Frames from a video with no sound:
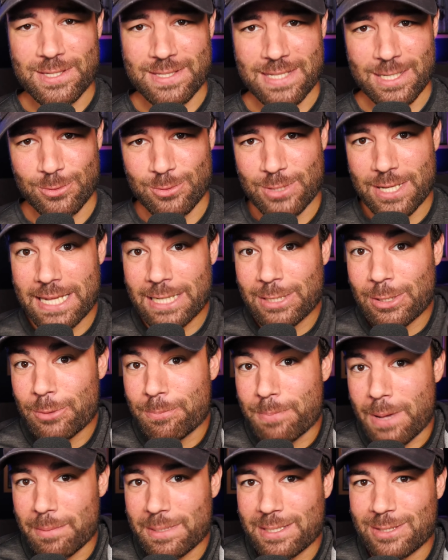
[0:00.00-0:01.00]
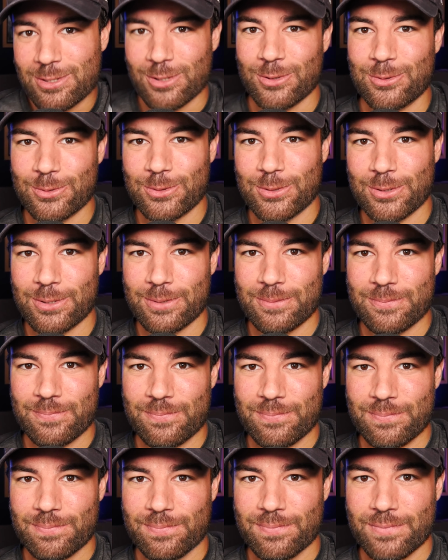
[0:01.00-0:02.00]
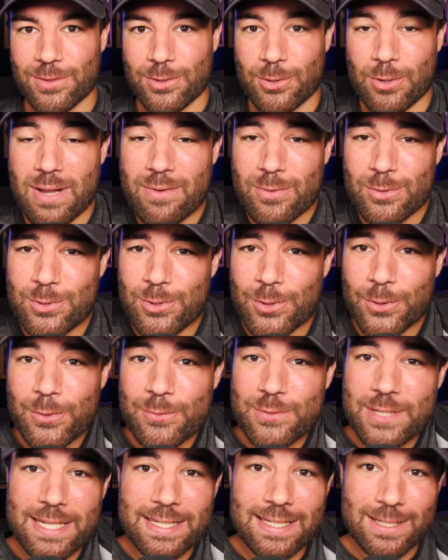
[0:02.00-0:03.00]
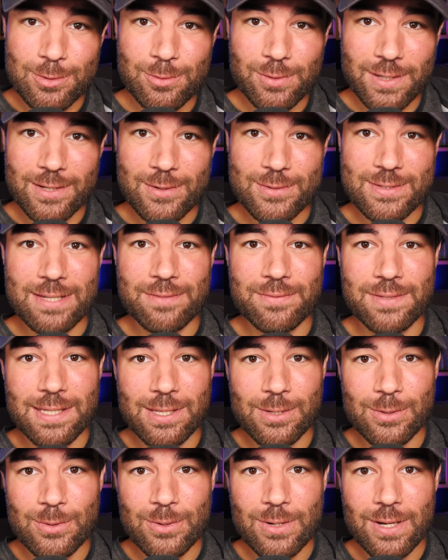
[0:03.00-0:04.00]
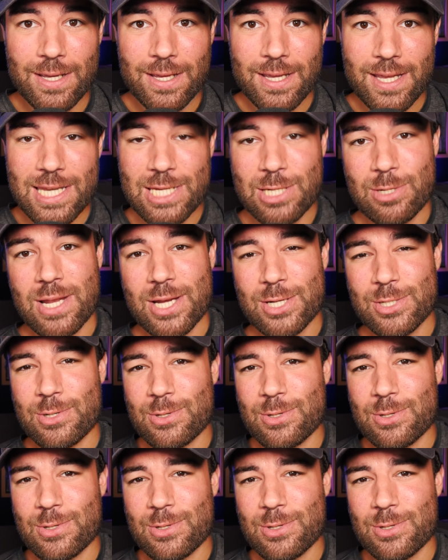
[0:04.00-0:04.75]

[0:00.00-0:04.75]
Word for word: c'était qu'une anecdote parmi tant d'autres. Dans l'aventure que vous allez découvrir dans cette vidéo, j'ai eu la